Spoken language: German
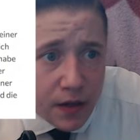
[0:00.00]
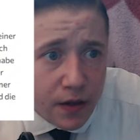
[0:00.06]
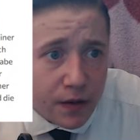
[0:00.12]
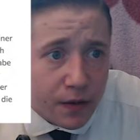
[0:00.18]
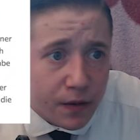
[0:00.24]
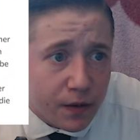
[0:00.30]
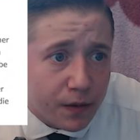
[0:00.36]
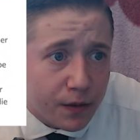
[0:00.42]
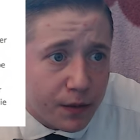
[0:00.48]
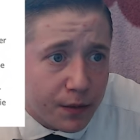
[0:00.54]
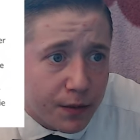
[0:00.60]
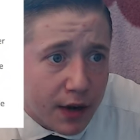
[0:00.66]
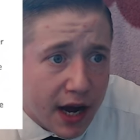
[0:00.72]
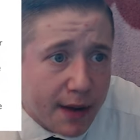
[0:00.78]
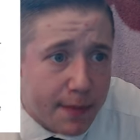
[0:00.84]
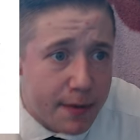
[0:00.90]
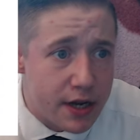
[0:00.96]
So.
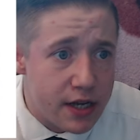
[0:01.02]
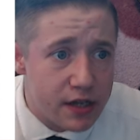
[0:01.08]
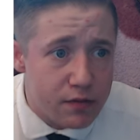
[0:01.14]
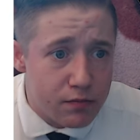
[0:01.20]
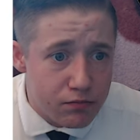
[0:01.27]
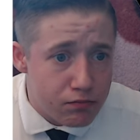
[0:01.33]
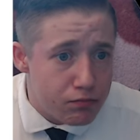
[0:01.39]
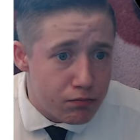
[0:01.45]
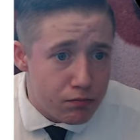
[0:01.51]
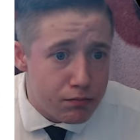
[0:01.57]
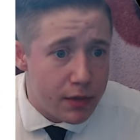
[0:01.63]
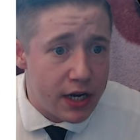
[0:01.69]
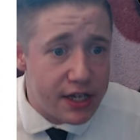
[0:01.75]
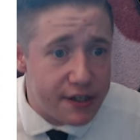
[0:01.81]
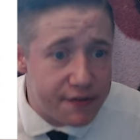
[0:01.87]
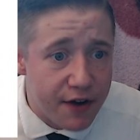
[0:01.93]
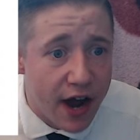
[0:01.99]
Aber man
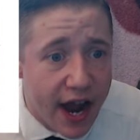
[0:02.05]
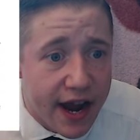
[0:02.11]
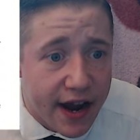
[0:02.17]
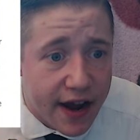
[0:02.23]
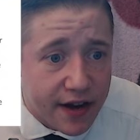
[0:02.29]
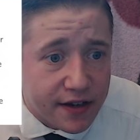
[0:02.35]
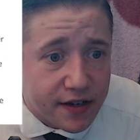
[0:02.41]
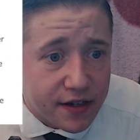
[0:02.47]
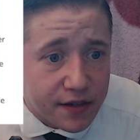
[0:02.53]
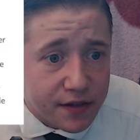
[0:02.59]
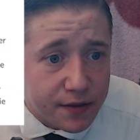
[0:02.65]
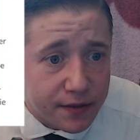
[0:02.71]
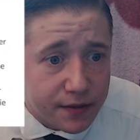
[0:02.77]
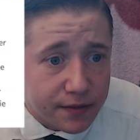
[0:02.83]
ist verheiratet.